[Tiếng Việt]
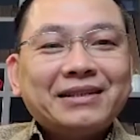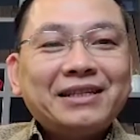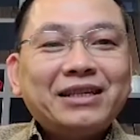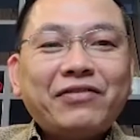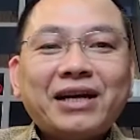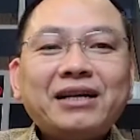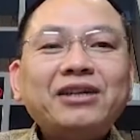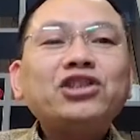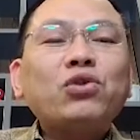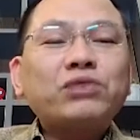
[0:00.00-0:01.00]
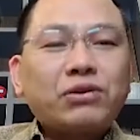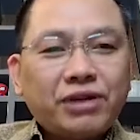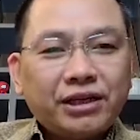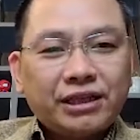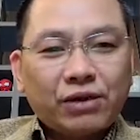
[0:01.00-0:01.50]
thì như vậy ứng dụng trong
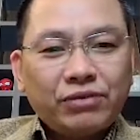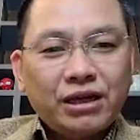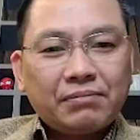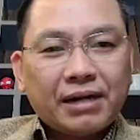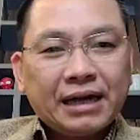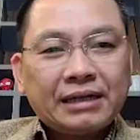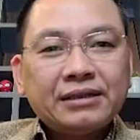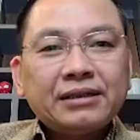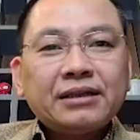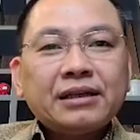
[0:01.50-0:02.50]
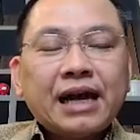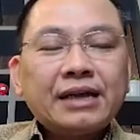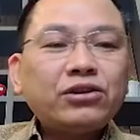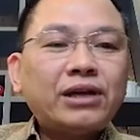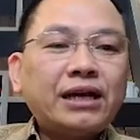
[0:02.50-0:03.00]
đời sống được mà
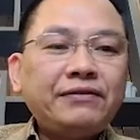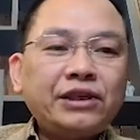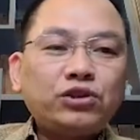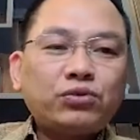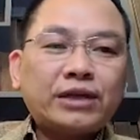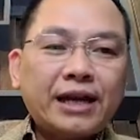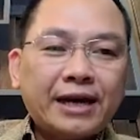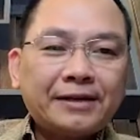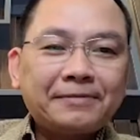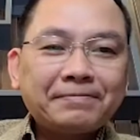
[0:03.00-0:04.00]
hay tôi lấy ví dụ thế này